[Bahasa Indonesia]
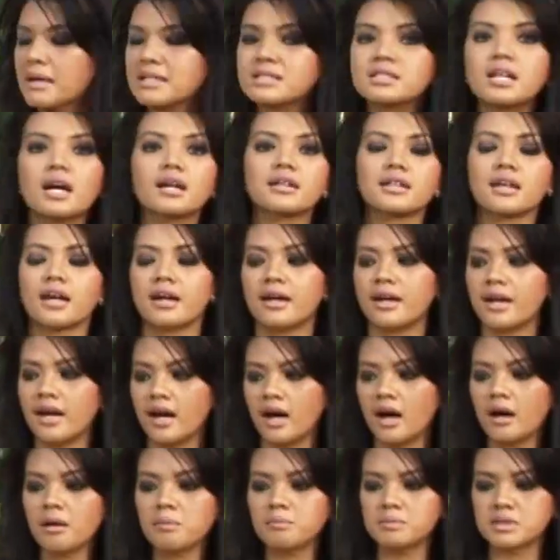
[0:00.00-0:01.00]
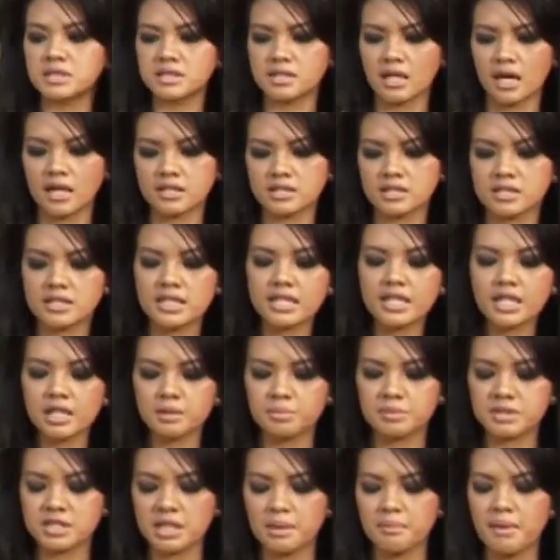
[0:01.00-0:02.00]
masaknya ya. Bisa
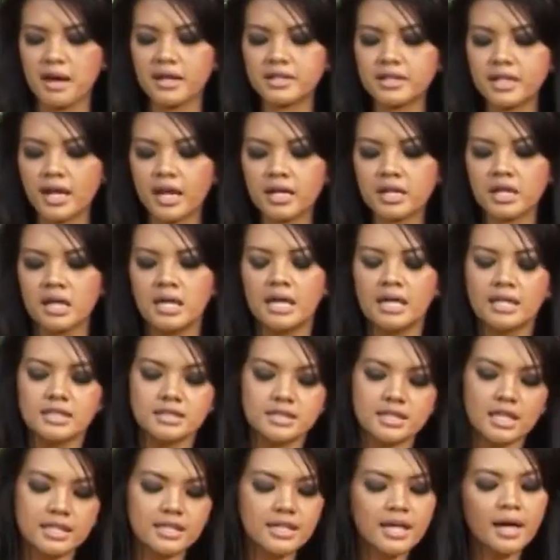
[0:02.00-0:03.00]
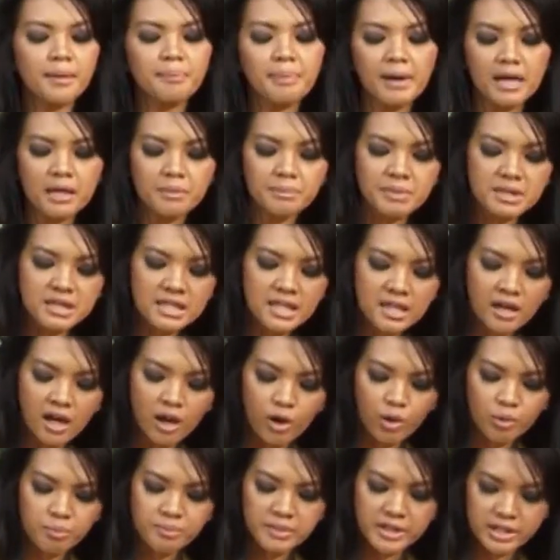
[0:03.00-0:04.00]
sedikit, bisa banyak. Jadi yang paling penting
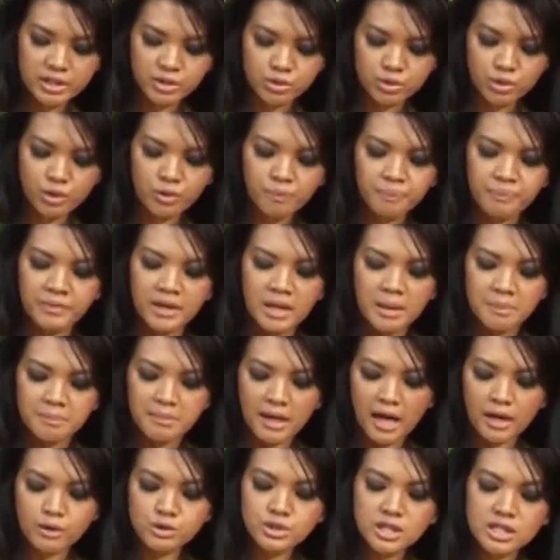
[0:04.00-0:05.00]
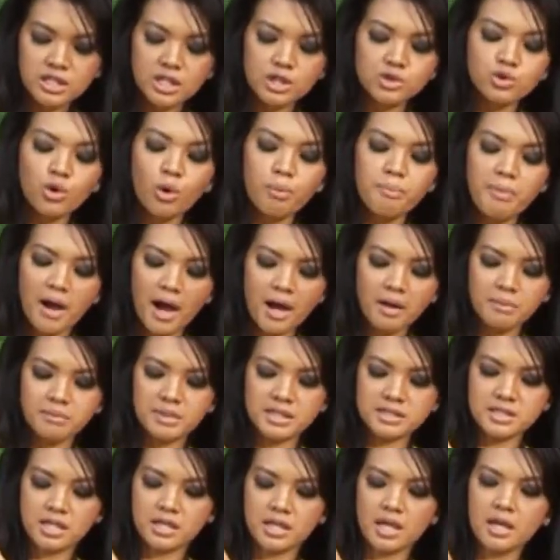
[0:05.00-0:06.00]
kalau mie itu ya harus kita coba
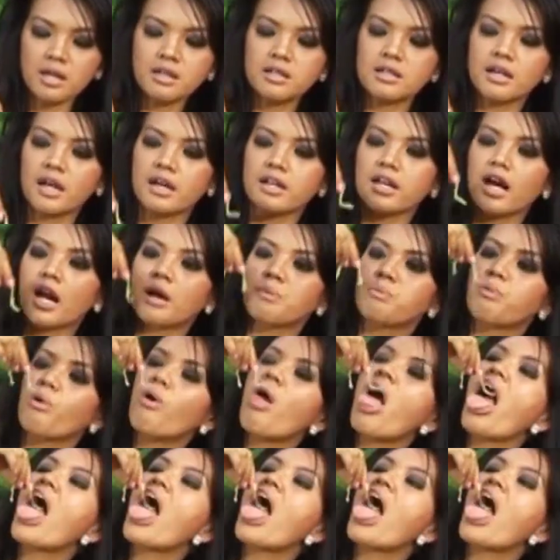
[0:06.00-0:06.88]
biasanya dengan garpu